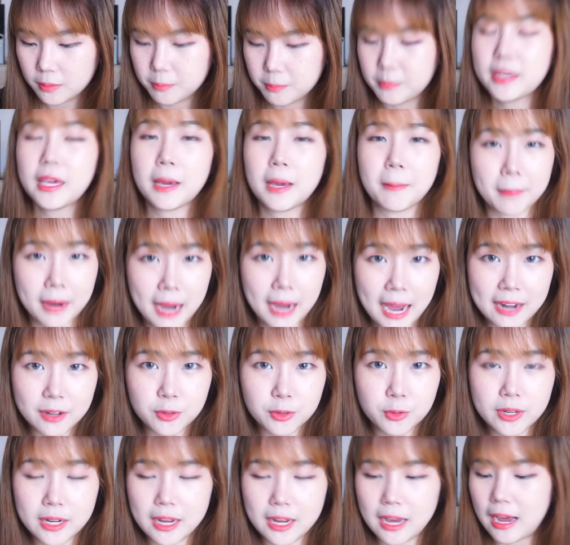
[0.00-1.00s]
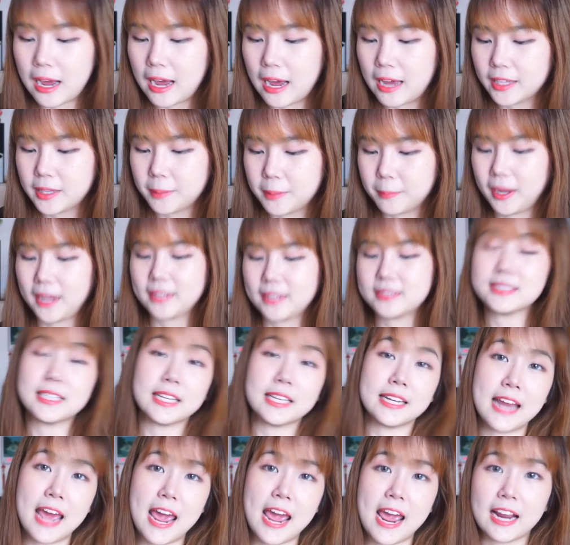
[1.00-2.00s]
มีเข็มขัดด้วยนะคะเข็มขัดสี
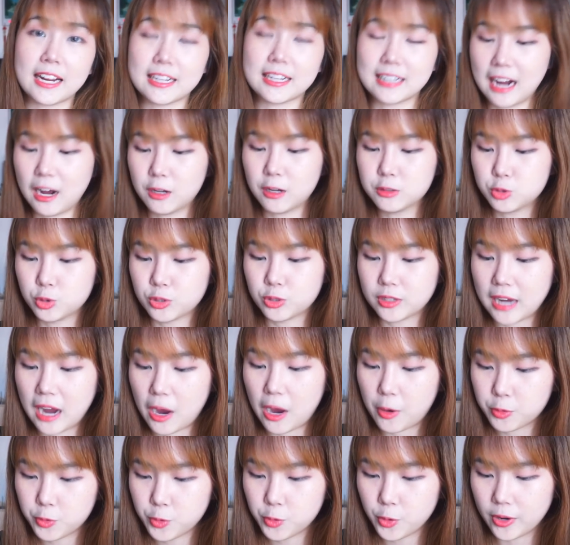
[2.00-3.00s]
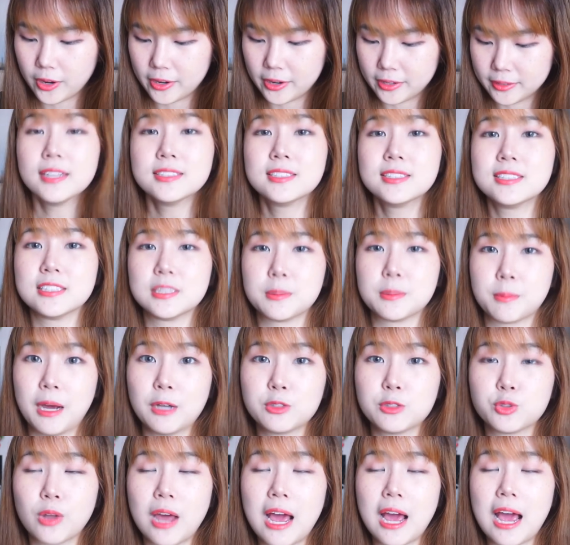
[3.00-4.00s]
แดง 9.9 หยวน
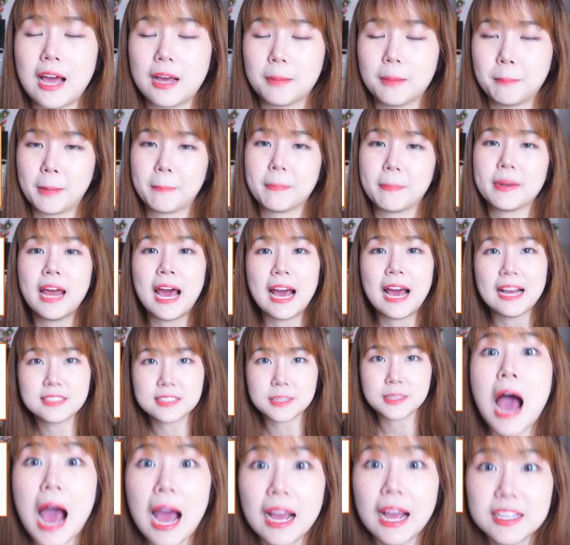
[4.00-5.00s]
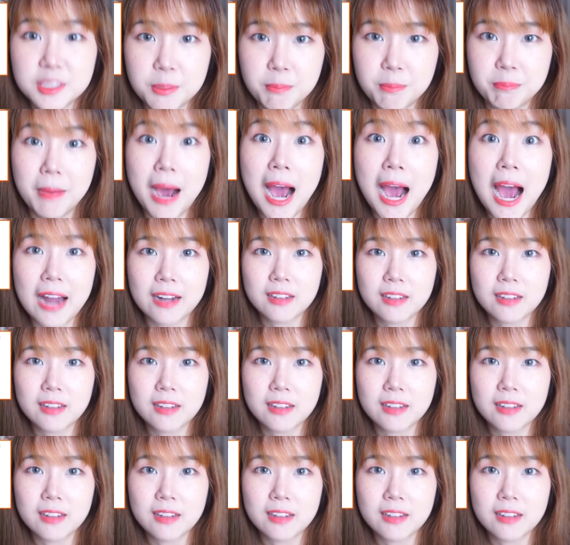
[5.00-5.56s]
49.5 ปัดเป็น50บาท